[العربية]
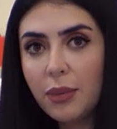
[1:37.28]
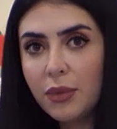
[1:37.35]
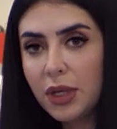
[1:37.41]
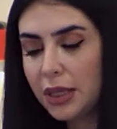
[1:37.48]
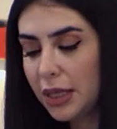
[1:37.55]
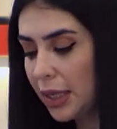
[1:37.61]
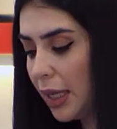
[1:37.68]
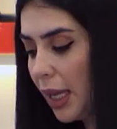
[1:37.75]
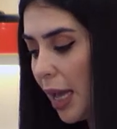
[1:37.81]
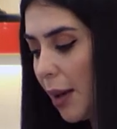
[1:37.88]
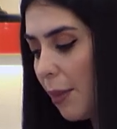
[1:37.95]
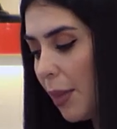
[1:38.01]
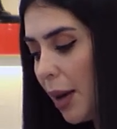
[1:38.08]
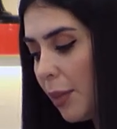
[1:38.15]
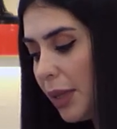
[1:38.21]
بتقدري
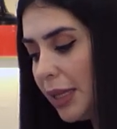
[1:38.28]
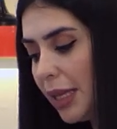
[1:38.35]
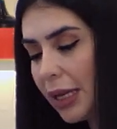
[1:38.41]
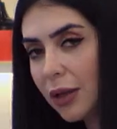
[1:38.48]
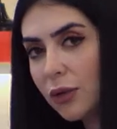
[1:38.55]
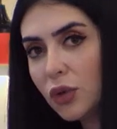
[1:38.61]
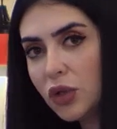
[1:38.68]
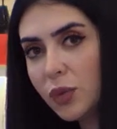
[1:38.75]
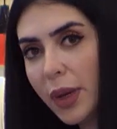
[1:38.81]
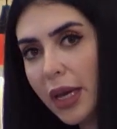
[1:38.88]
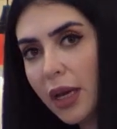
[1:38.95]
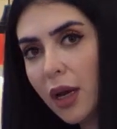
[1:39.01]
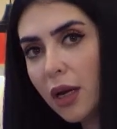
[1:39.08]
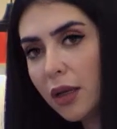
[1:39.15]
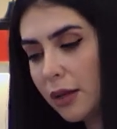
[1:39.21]
ما بتدخلي
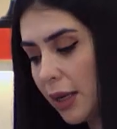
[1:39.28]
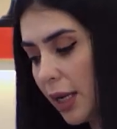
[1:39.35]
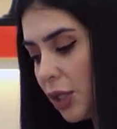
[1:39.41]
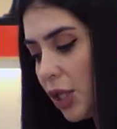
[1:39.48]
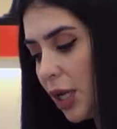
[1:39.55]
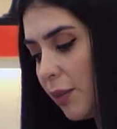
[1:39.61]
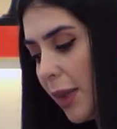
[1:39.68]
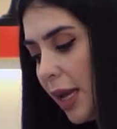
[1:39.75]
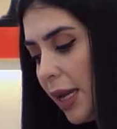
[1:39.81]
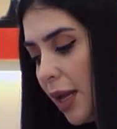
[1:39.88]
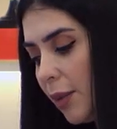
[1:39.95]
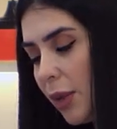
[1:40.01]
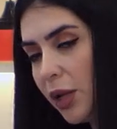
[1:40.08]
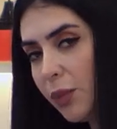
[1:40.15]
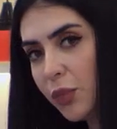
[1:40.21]
اصبعك اكثر عشان ما
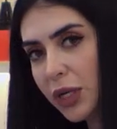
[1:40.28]
نعمل